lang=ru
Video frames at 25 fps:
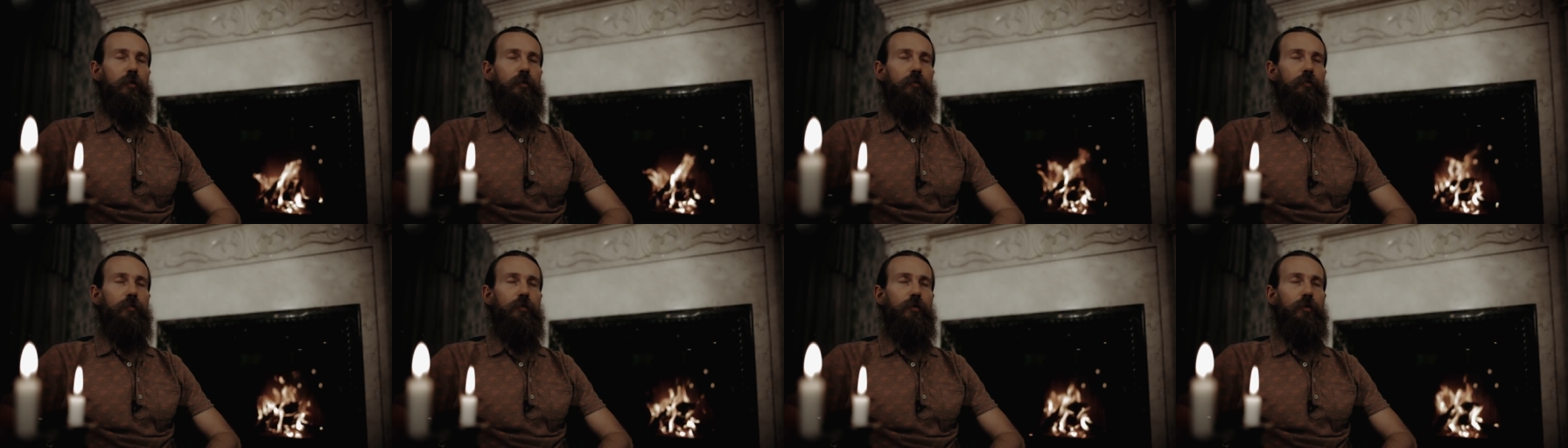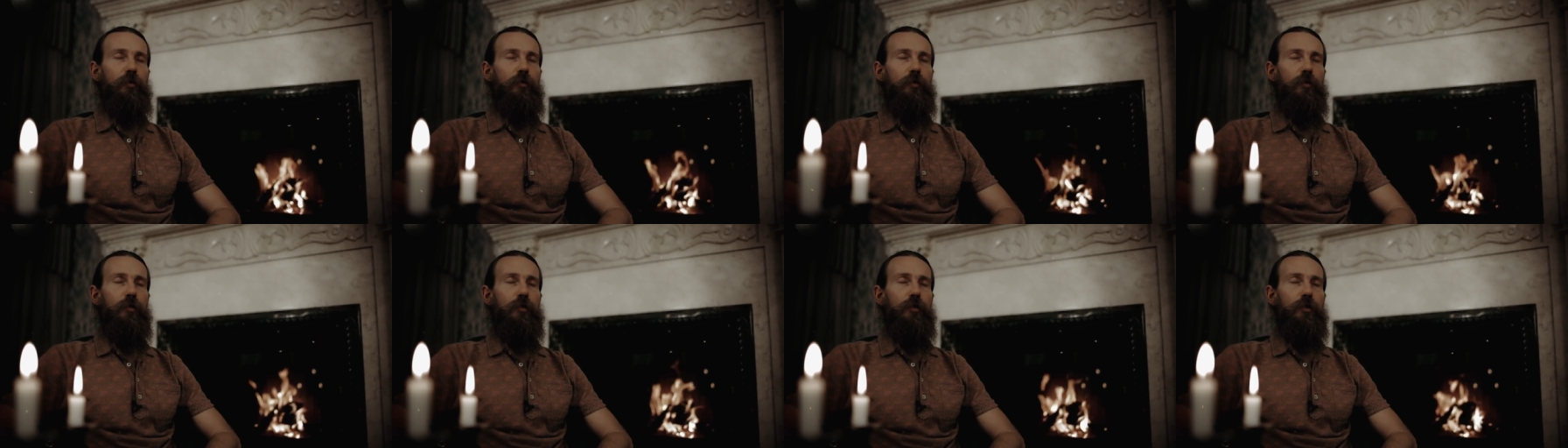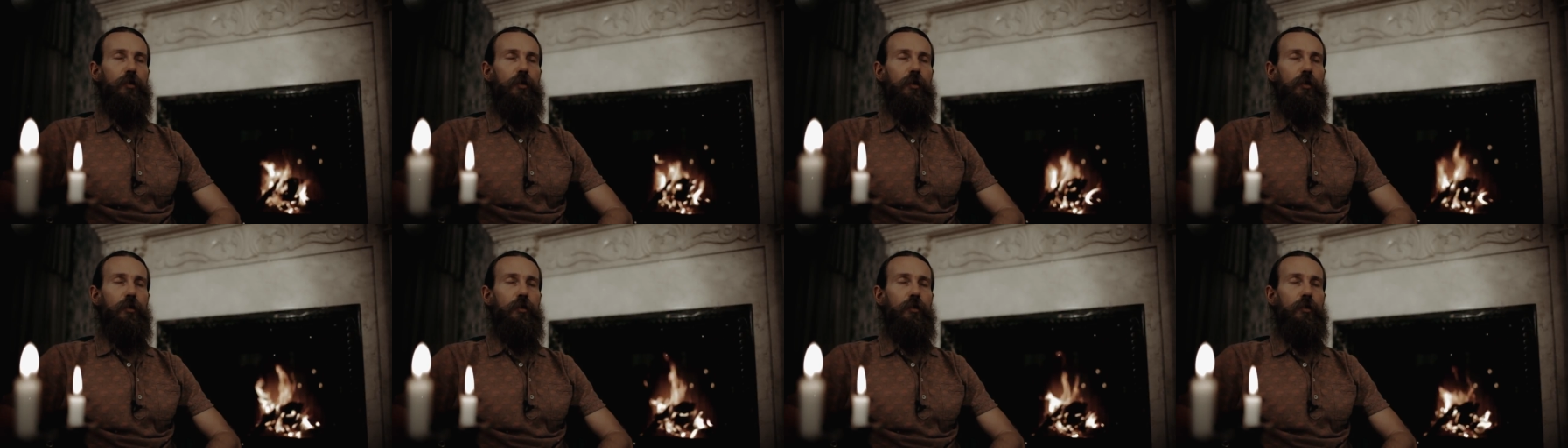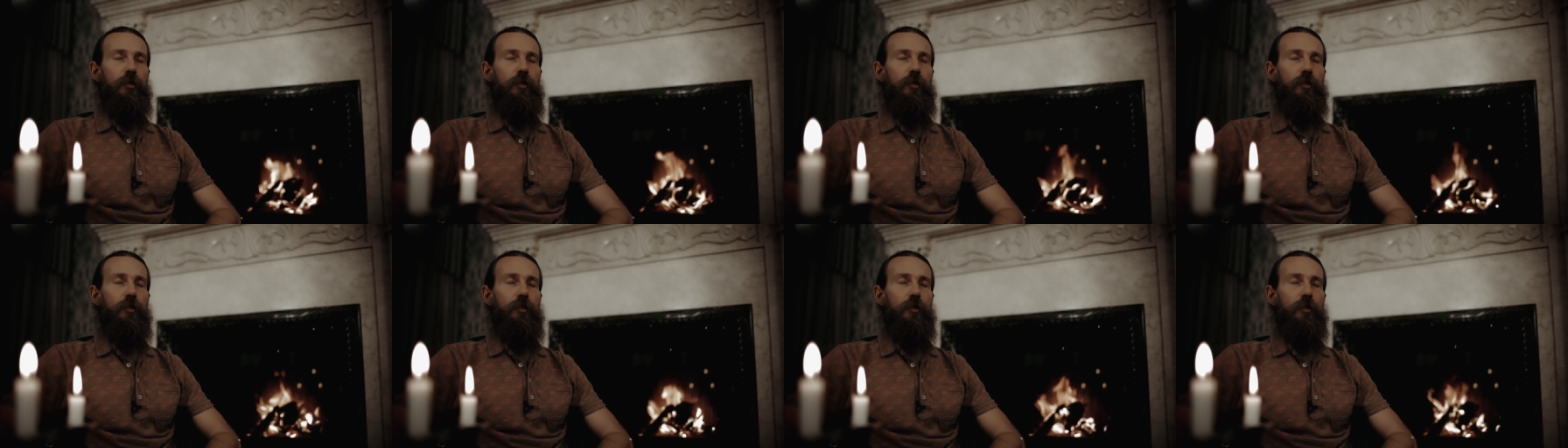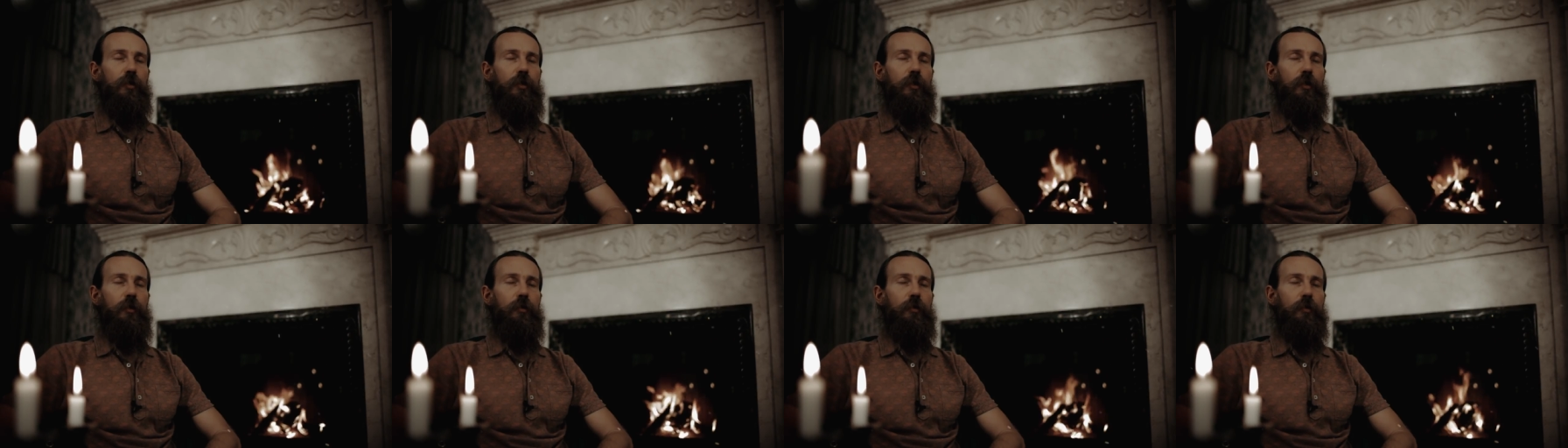Все это сейчас
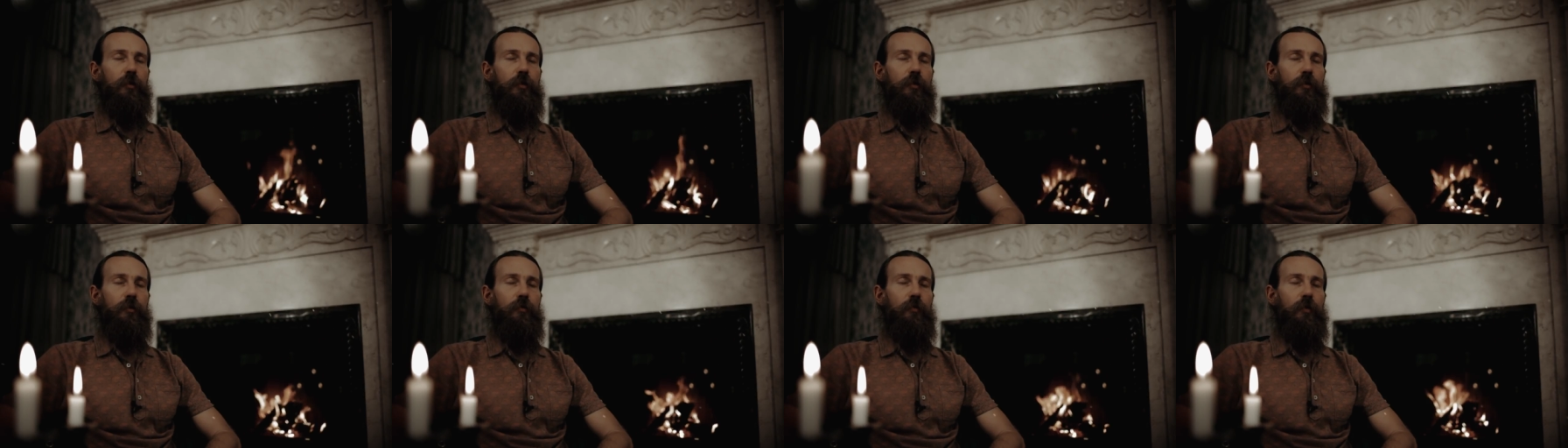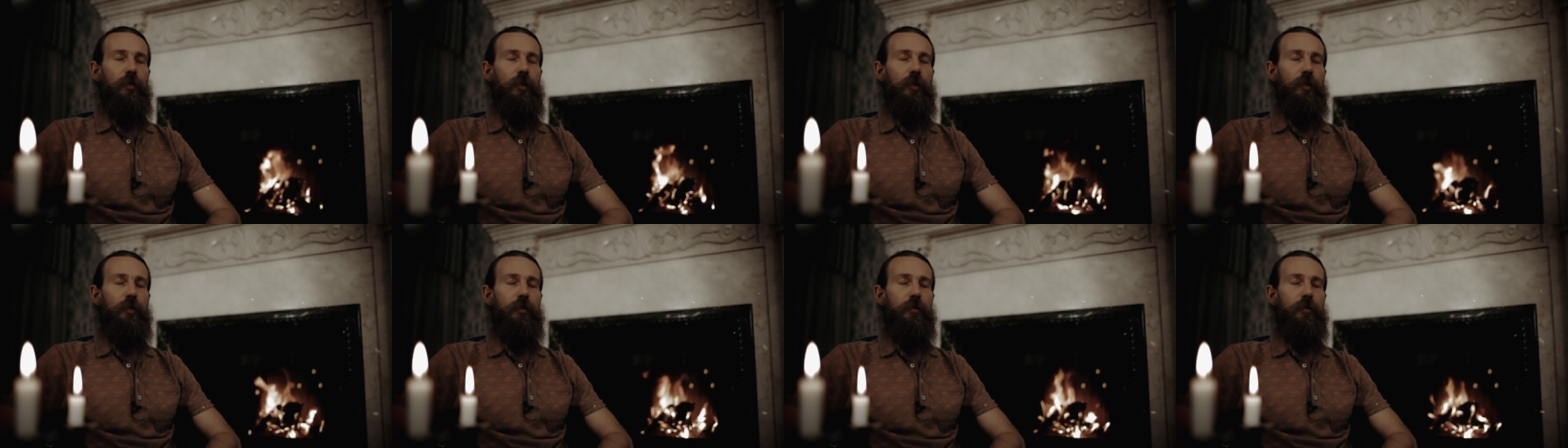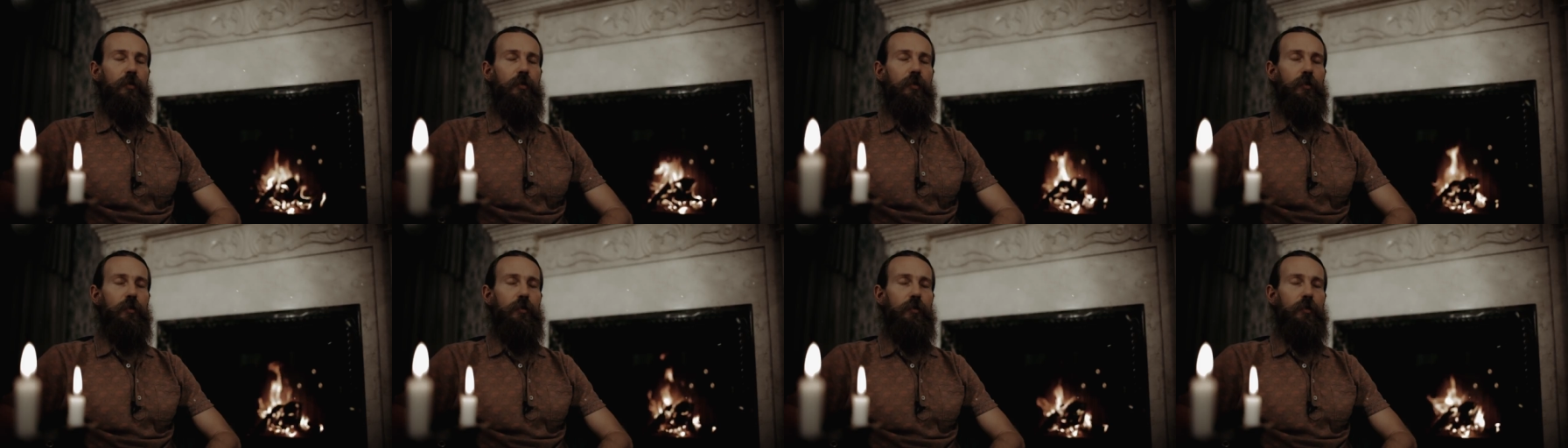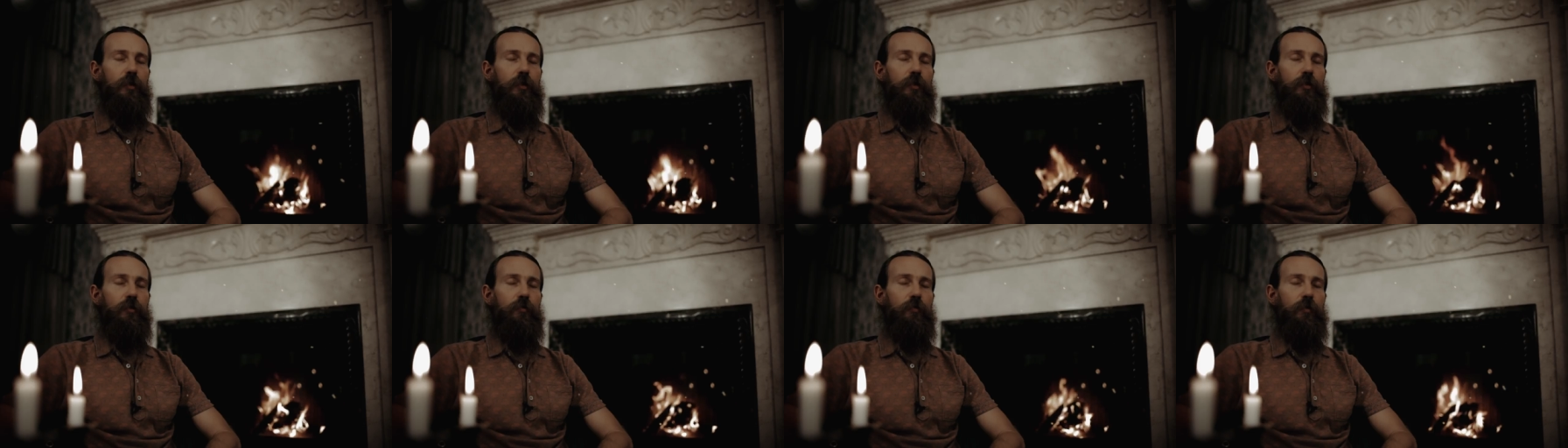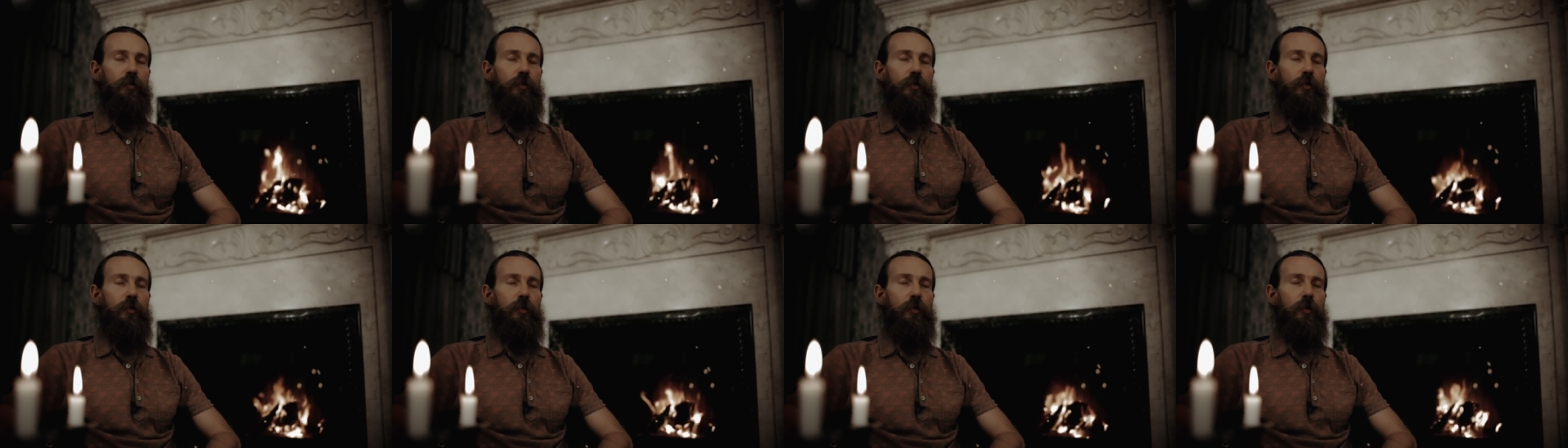исчезает и растворяется из нашего
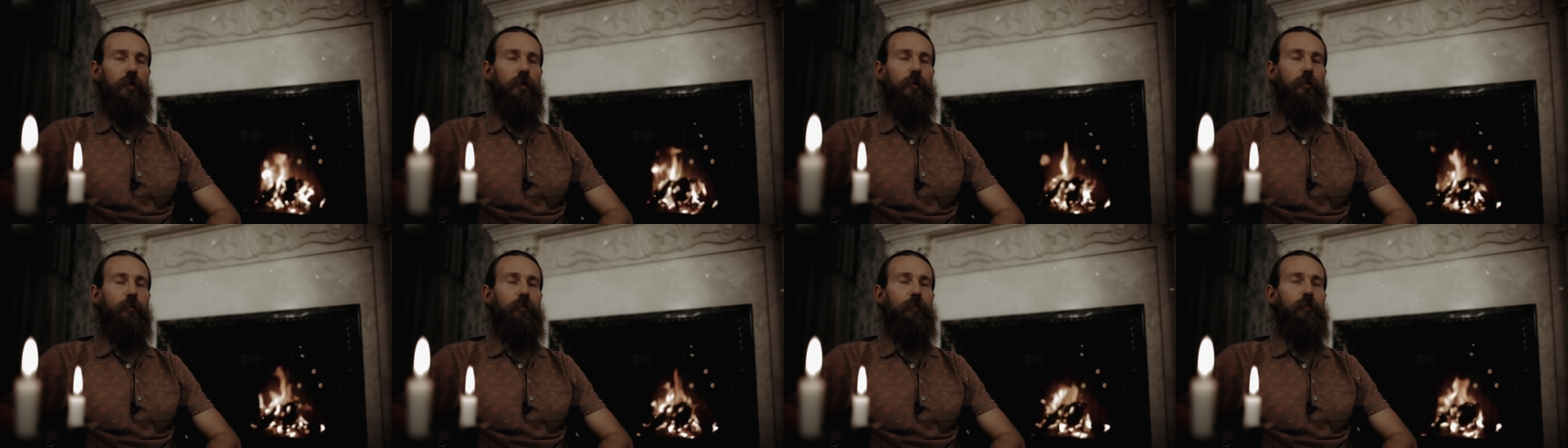тела,